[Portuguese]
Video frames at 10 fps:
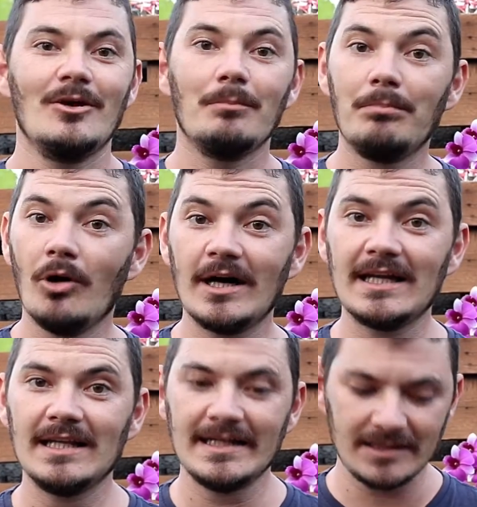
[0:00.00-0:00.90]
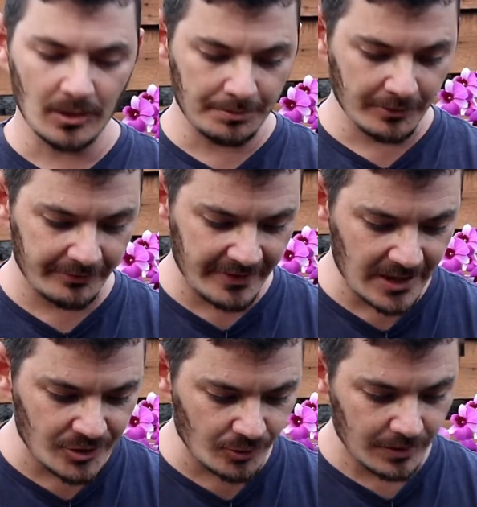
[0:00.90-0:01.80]
Bora lá então para o
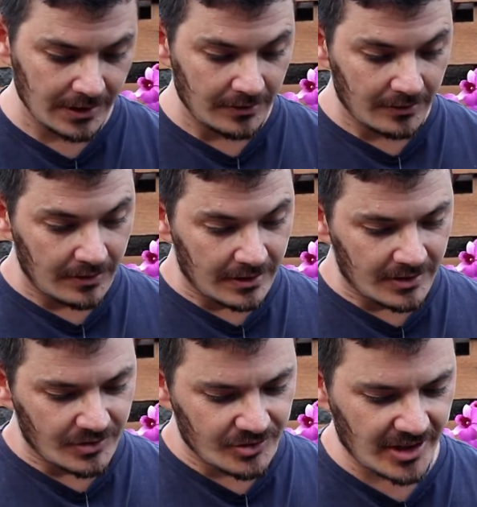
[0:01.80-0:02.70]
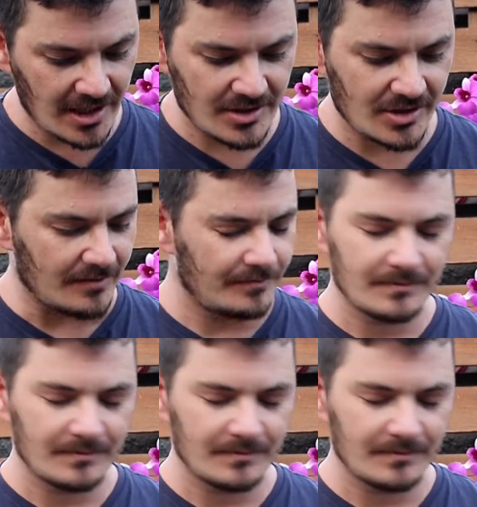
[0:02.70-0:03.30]
vídeo. Gente,